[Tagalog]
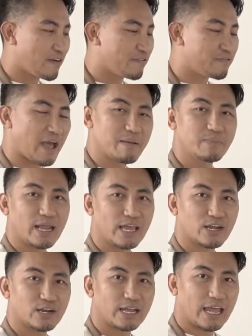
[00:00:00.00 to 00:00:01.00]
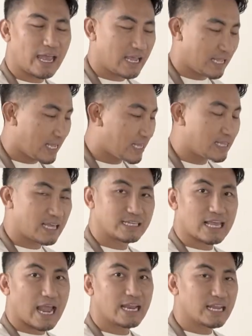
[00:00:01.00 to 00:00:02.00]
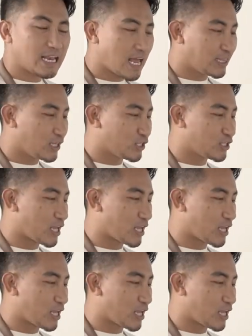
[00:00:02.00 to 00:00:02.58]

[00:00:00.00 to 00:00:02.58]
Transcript: have five-layer cake. Ide-design na natin